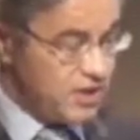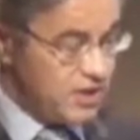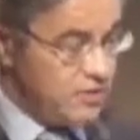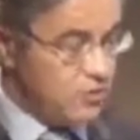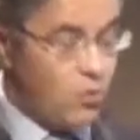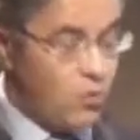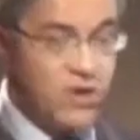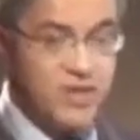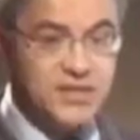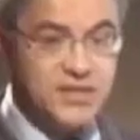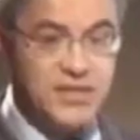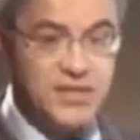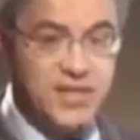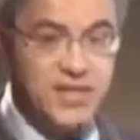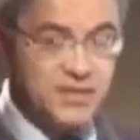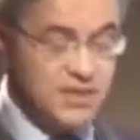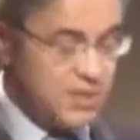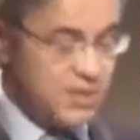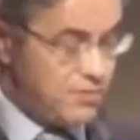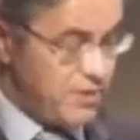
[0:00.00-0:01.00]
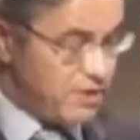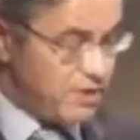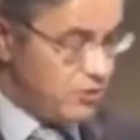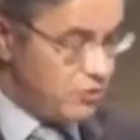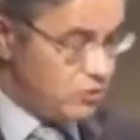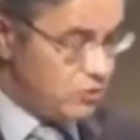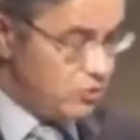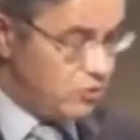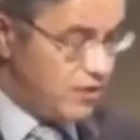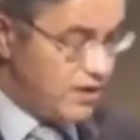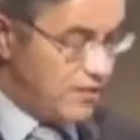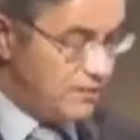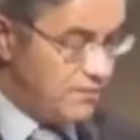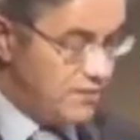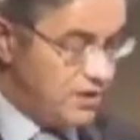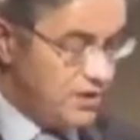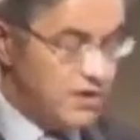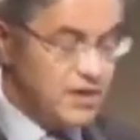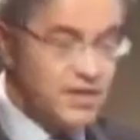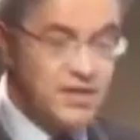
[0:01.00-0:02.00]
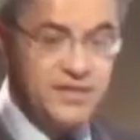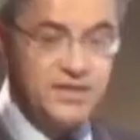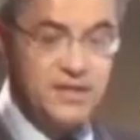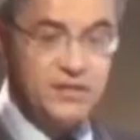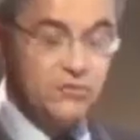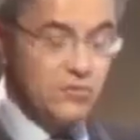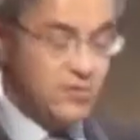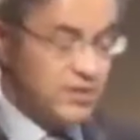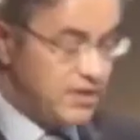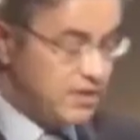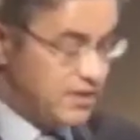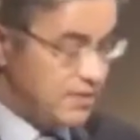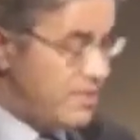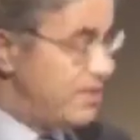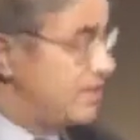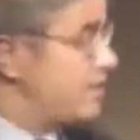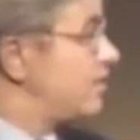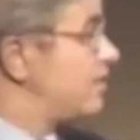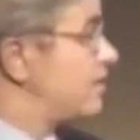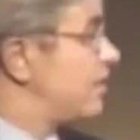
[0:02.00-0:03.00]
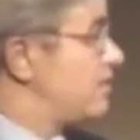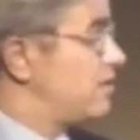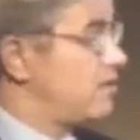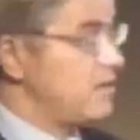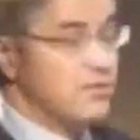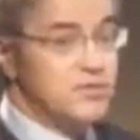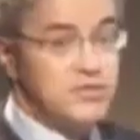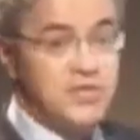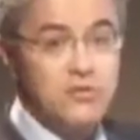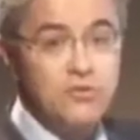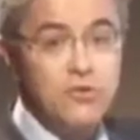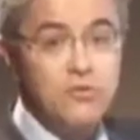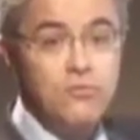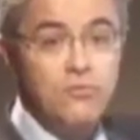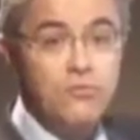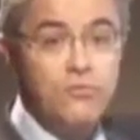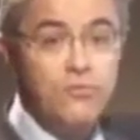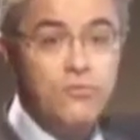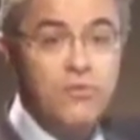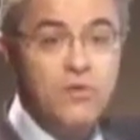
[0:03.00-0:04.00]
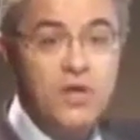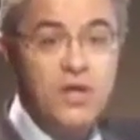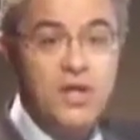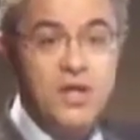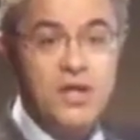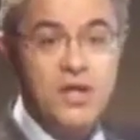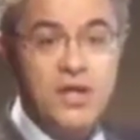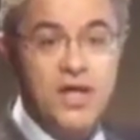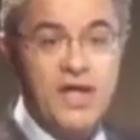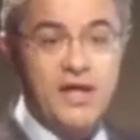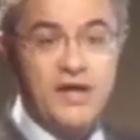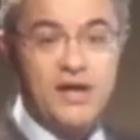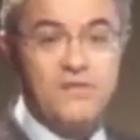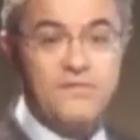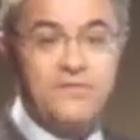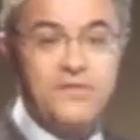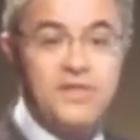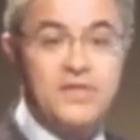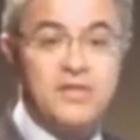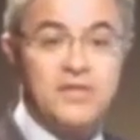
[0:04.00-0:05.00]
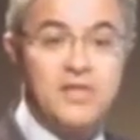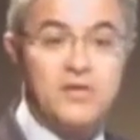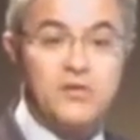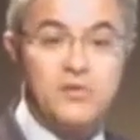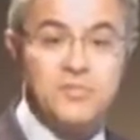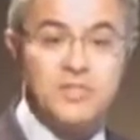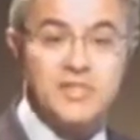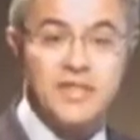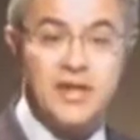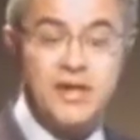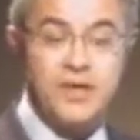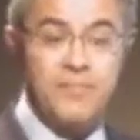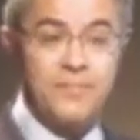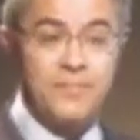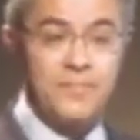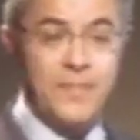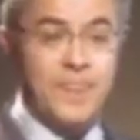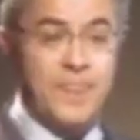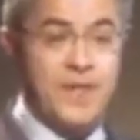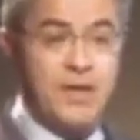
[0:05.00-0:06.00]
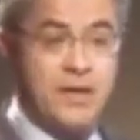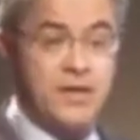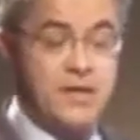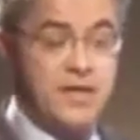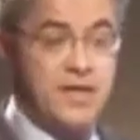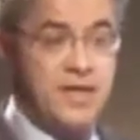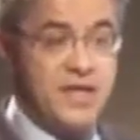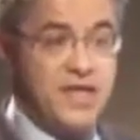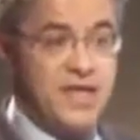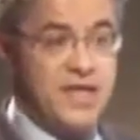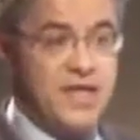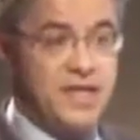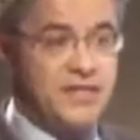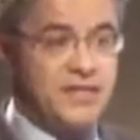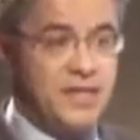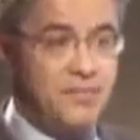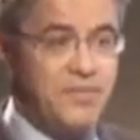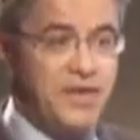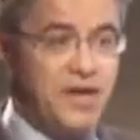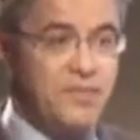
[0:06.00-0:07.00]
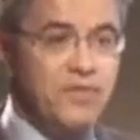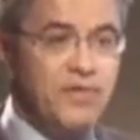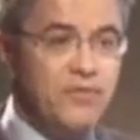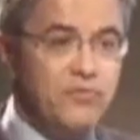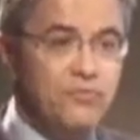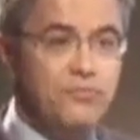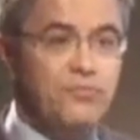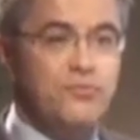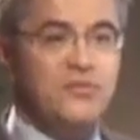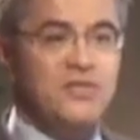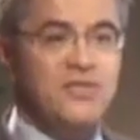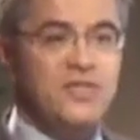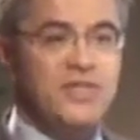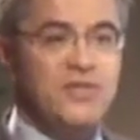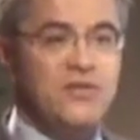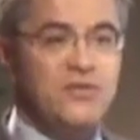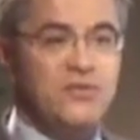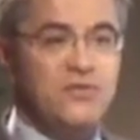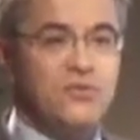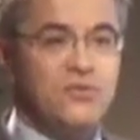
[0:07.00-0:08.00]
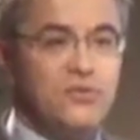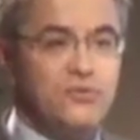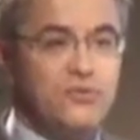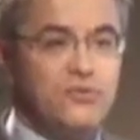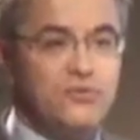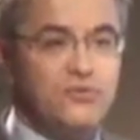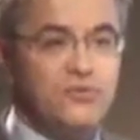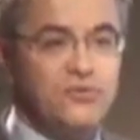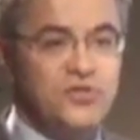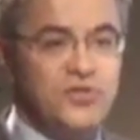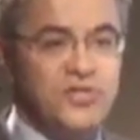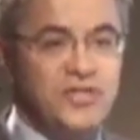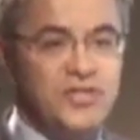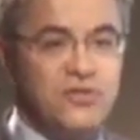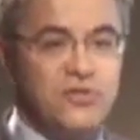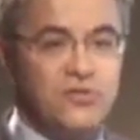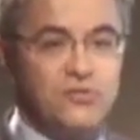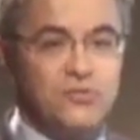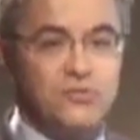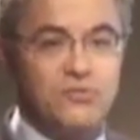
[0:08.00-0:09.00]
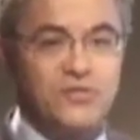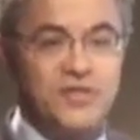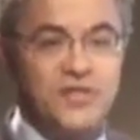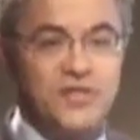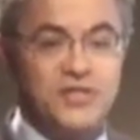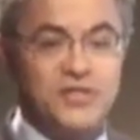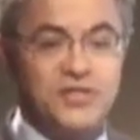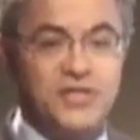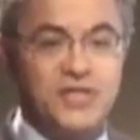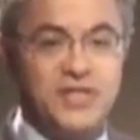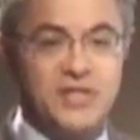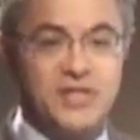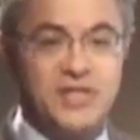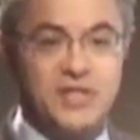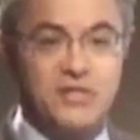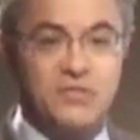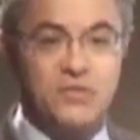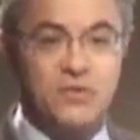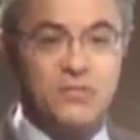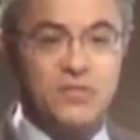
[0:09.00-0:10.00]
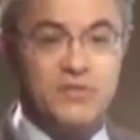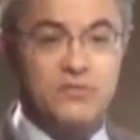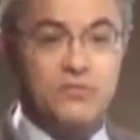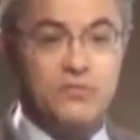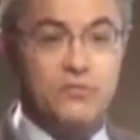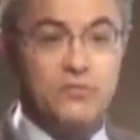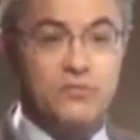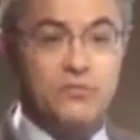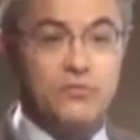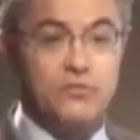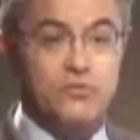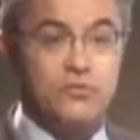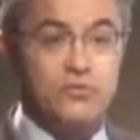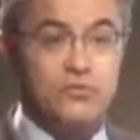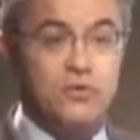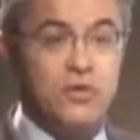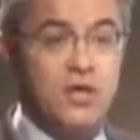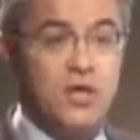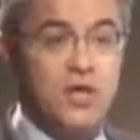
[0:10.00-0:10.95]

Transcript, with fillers: de croiser la dispersion géographique et la nature de la thématique traitée. Ça donne au fond un graphique qui est comme ça, et, ça permet de poser le, sujet quand on fait de l'ingénierie des formations sur mesure,